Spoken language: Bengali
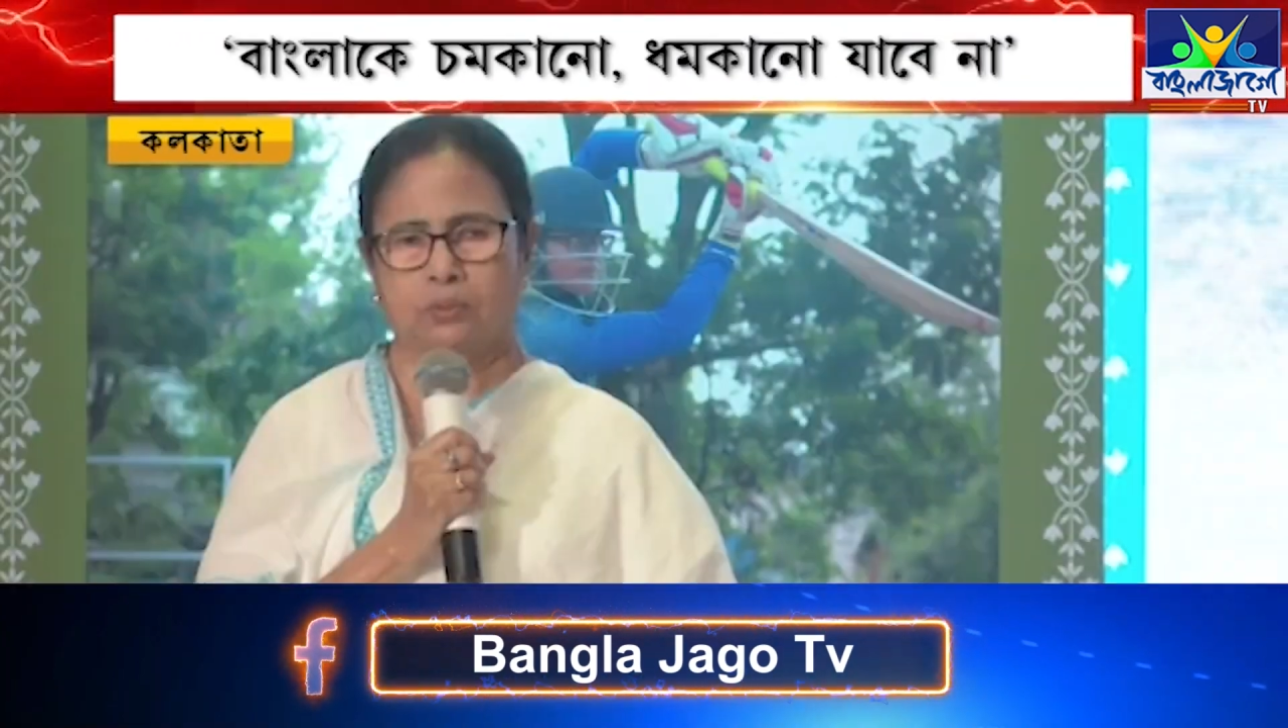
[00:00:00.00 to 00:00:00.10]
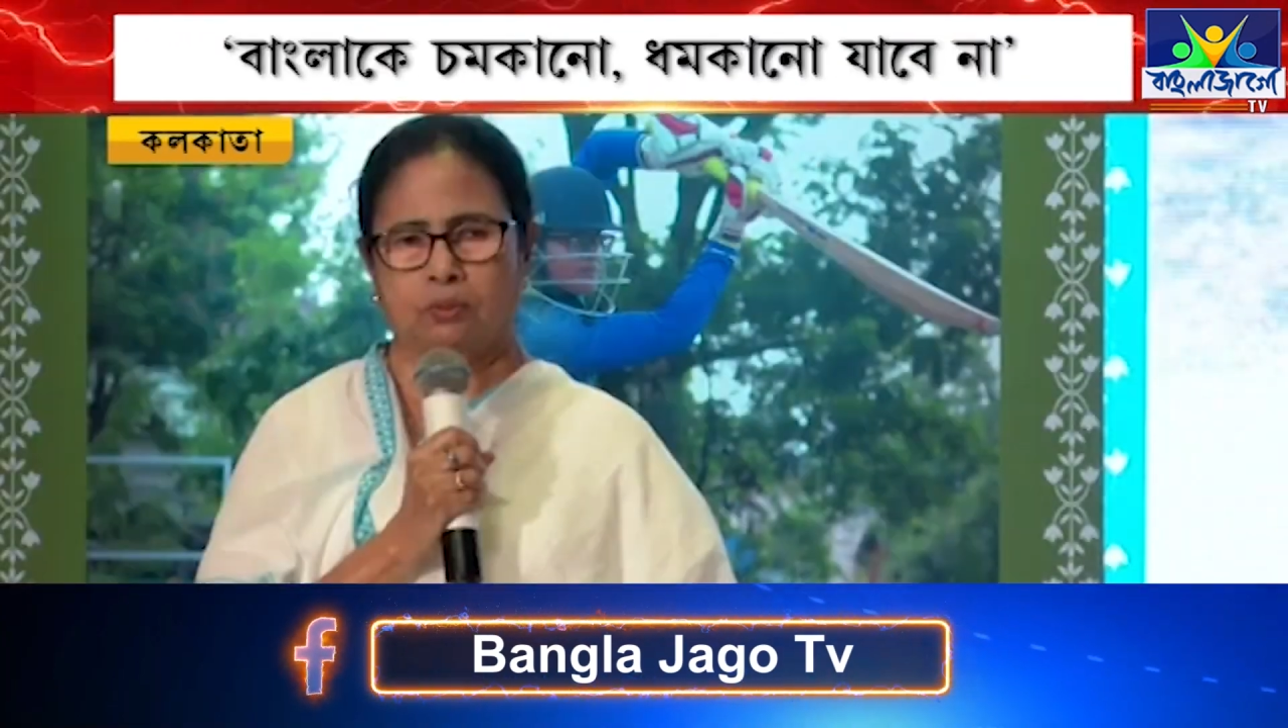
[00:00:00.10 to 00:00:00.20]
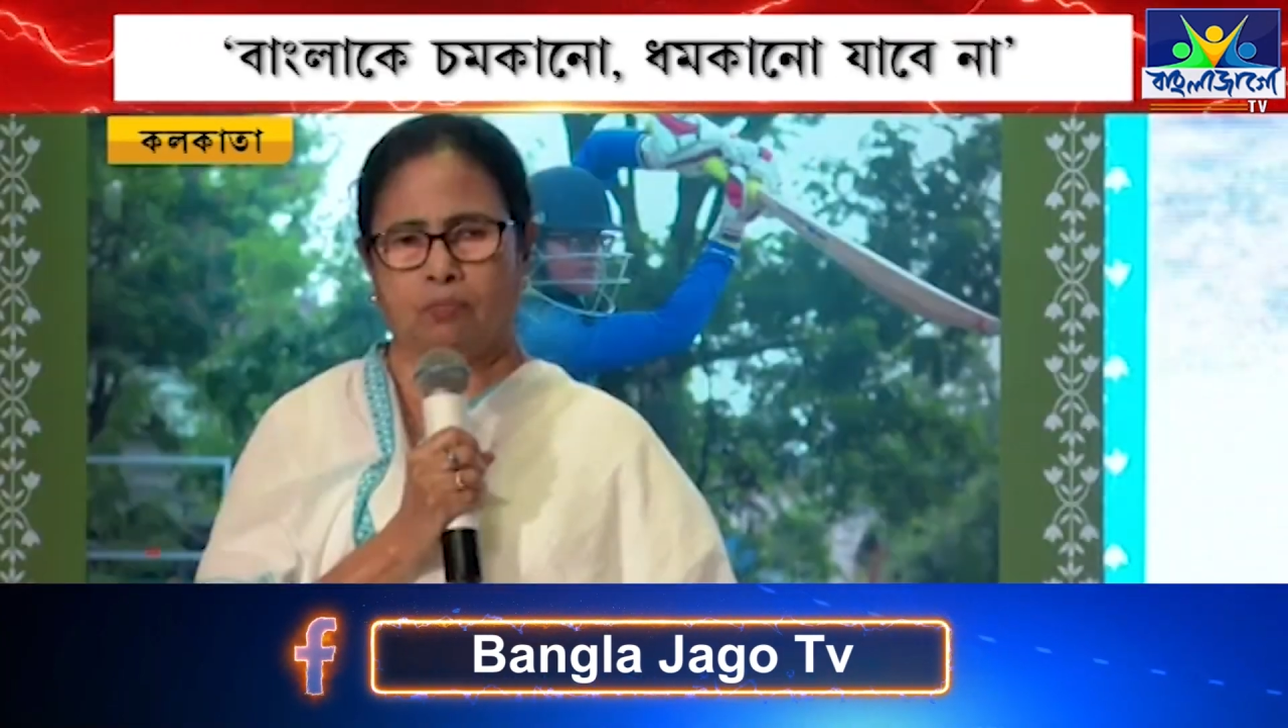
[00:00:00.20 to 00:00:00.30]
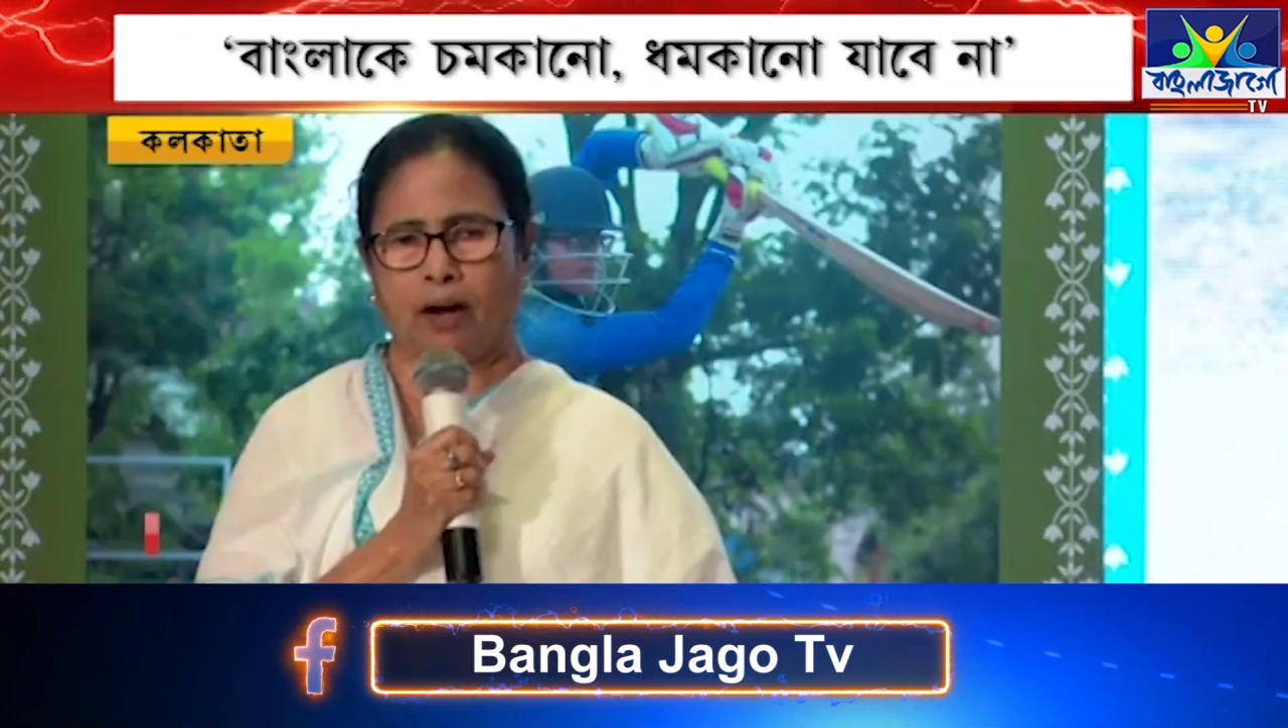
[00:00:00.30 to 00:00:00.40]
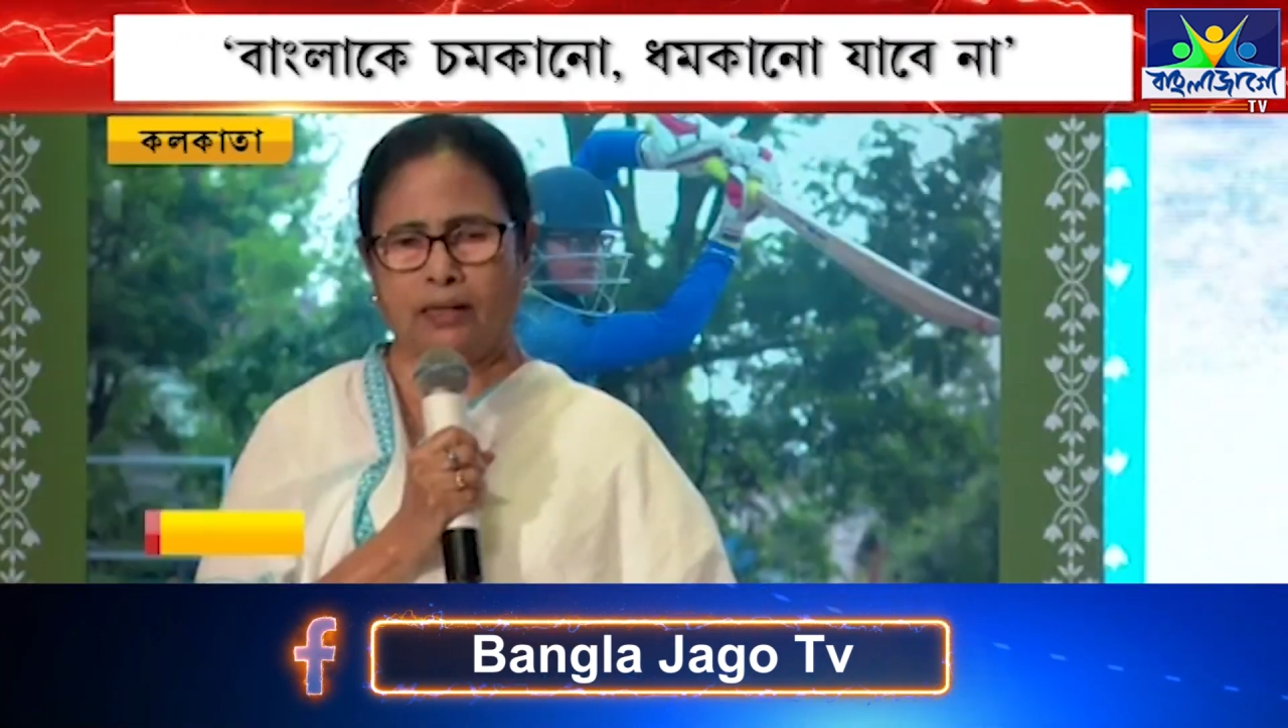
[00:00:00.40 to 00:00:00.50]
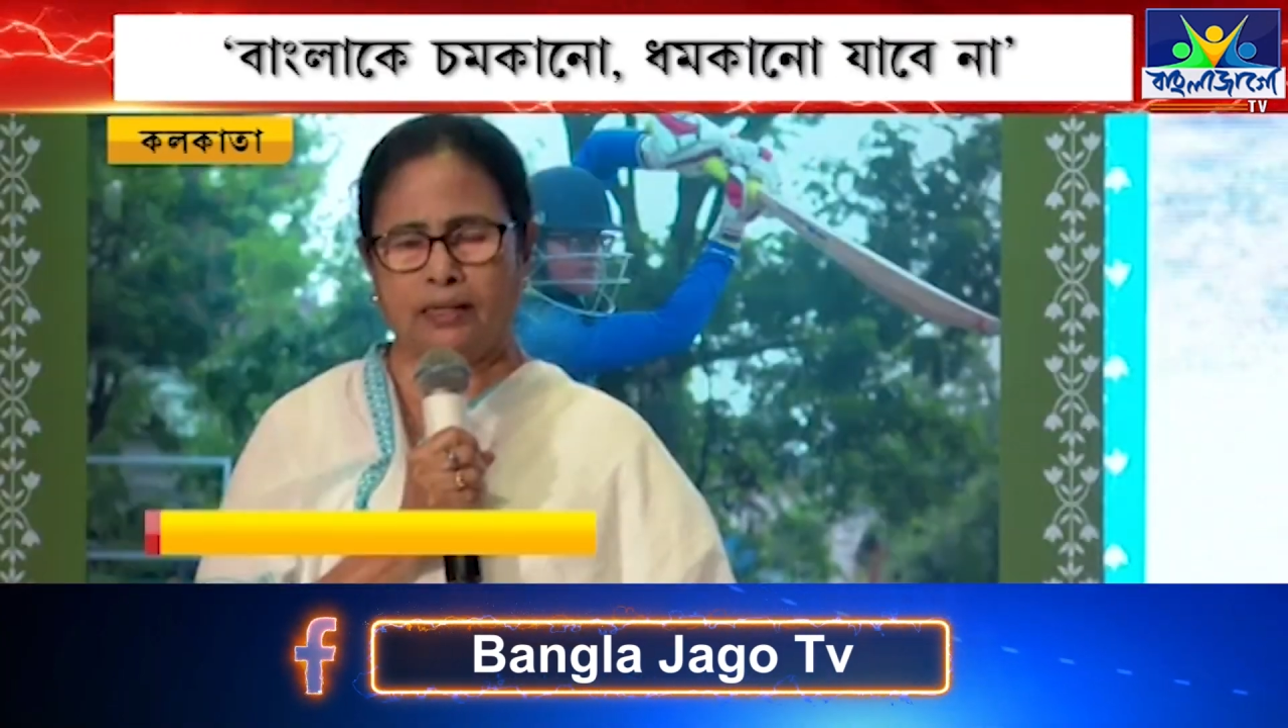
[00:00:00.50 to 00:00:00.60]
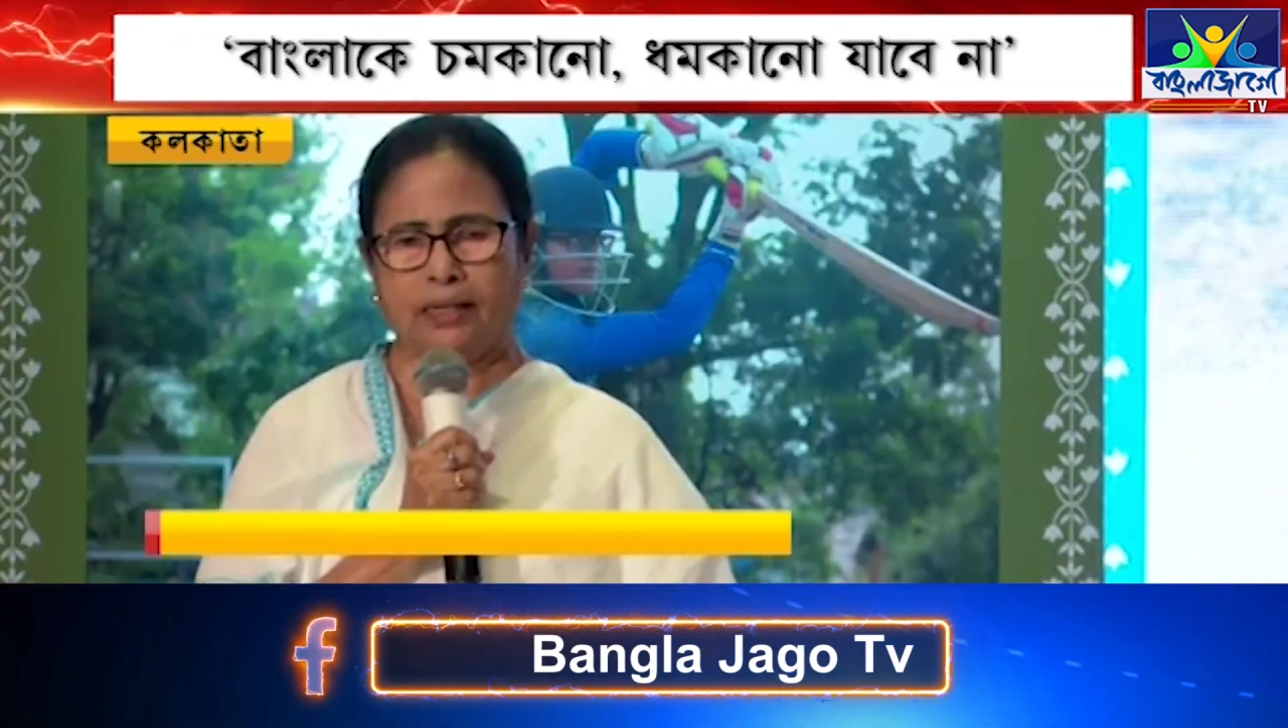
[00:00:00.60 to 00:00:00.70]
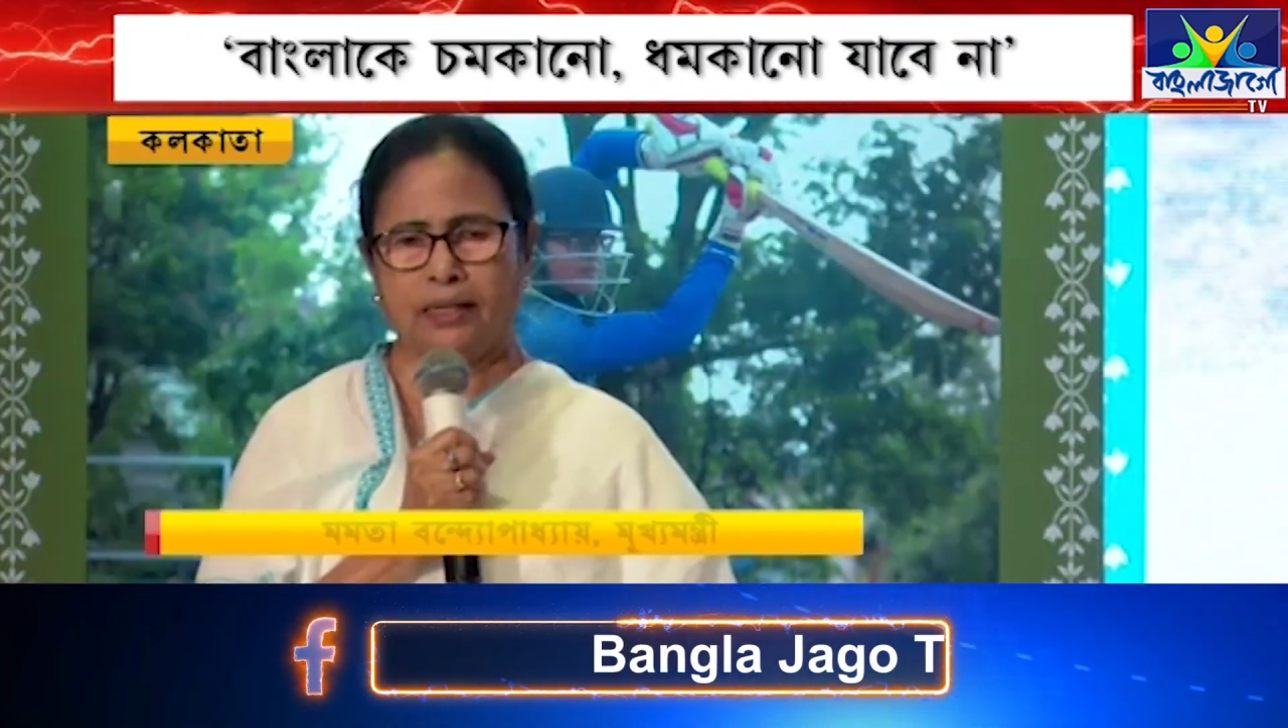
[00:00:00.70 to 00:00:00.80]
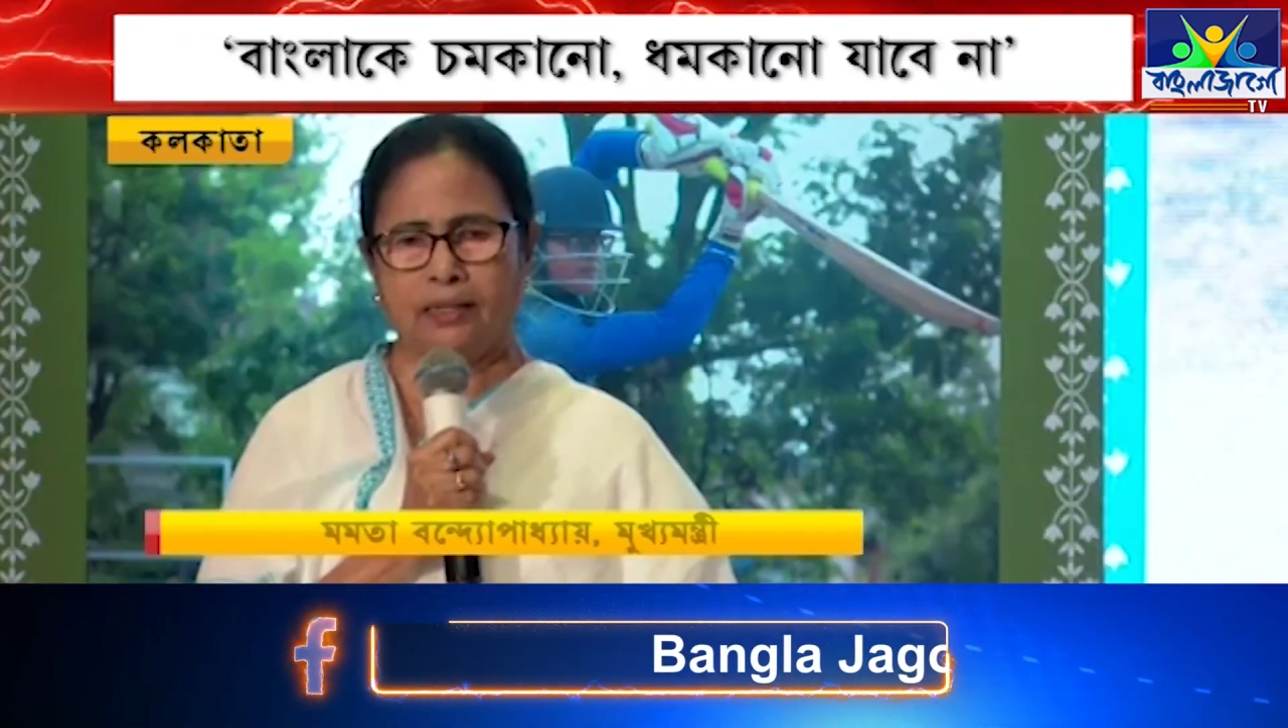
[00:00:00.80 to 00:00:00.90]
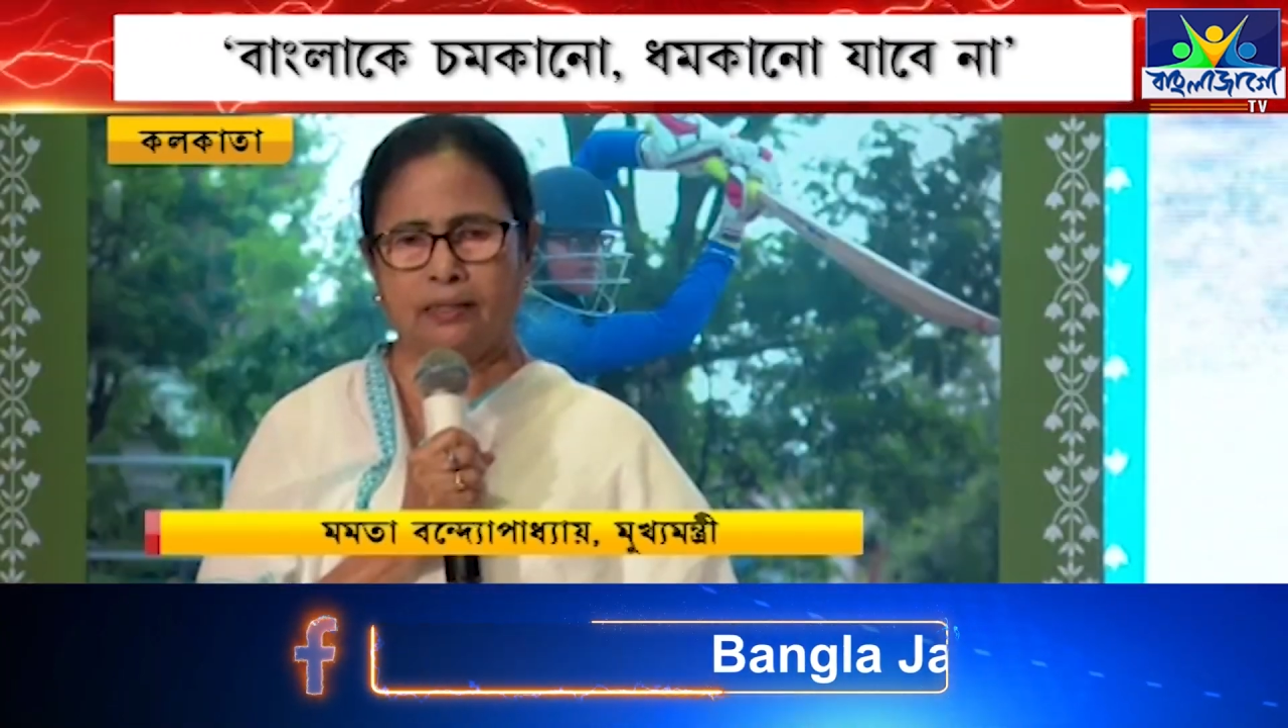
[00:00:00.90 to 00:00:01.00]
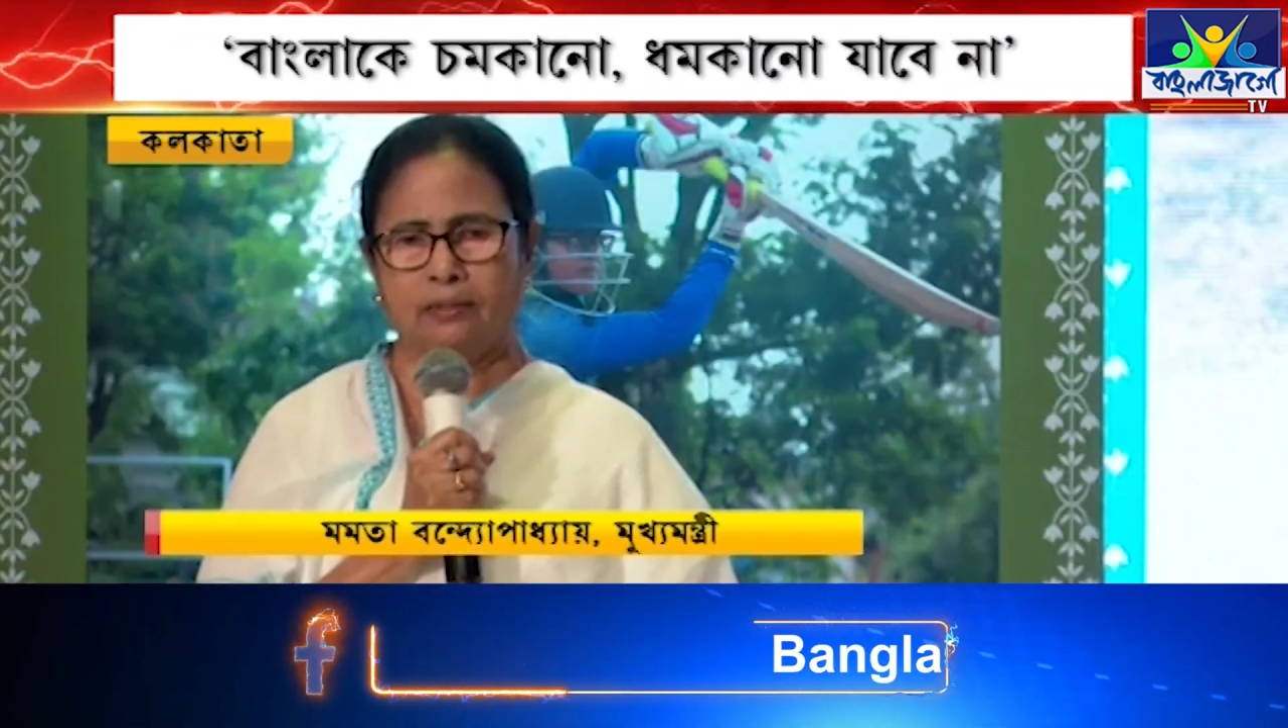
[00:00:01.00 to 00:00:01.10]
বাংলাকে